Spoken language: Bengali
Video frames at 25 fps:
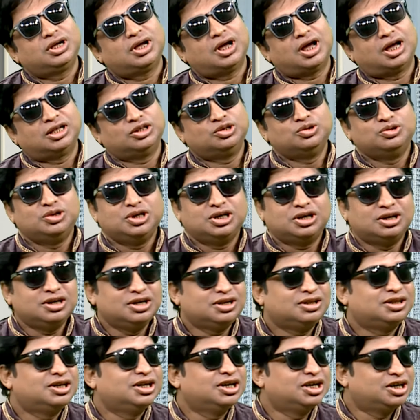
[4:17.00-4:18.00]
আধুনিক
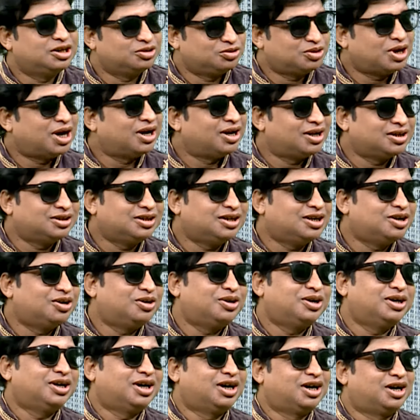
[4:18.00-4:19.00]
লিখতে গেলে তো আলাদা
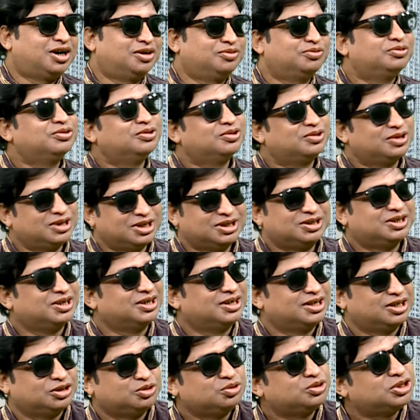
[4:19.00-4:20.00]
হয় আর ফোক লিখতে গেলে
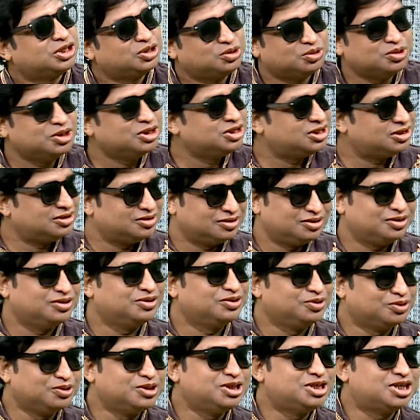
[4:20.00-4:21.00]
দুইটা দুই
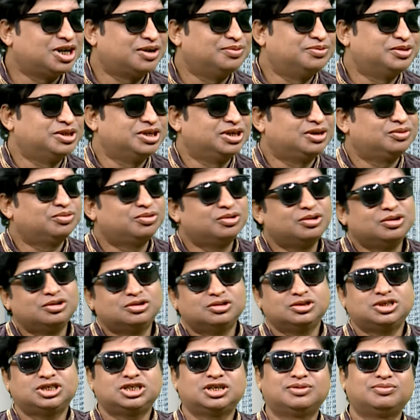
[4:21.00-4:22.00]
দুই সাবজেক্ট ফোক
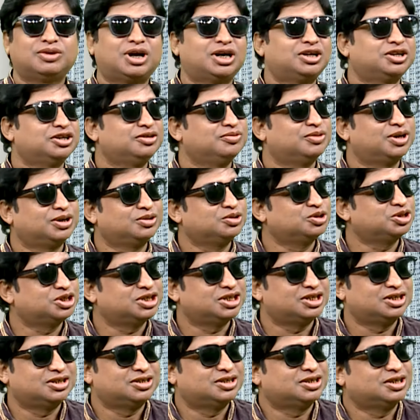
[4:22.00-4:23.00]
হচ্ছে মাটি মানুষের
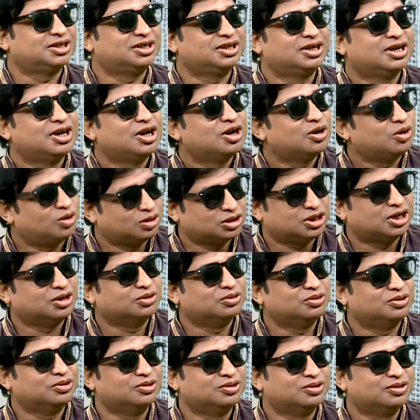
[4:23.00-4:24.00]
যে
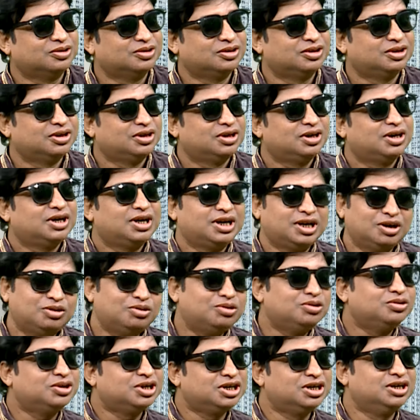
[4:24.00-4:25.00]
কথাগুলো
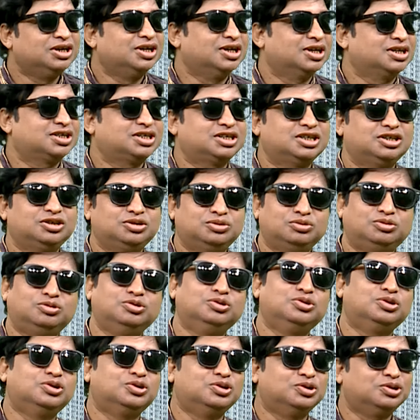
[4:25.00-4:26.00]
এগুলোকেই নিয়ে আসি দুঃখ